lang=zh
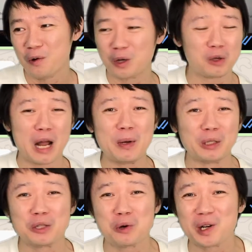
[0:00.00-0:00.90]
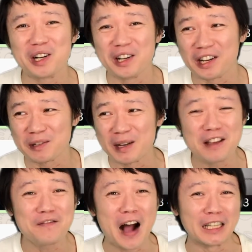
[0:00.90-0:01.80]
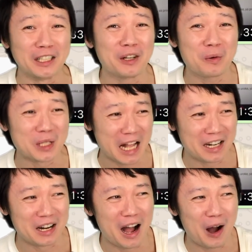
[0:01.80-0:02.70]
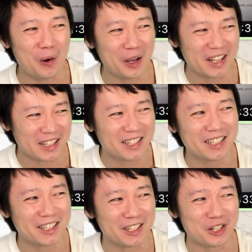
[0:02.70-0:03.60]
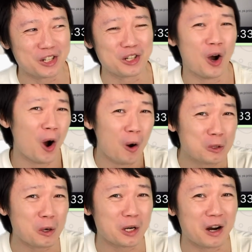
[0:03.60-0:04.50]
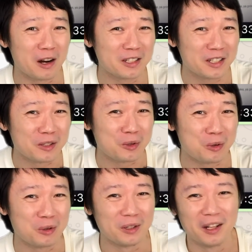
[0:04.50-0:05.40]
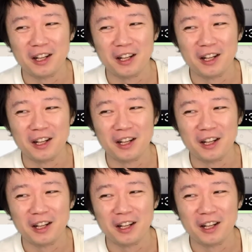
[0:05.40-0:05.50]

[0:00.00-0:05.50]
我从来没有听说过任何一个什么英法德的国家的人啊，会以自己是欧洲人而自居。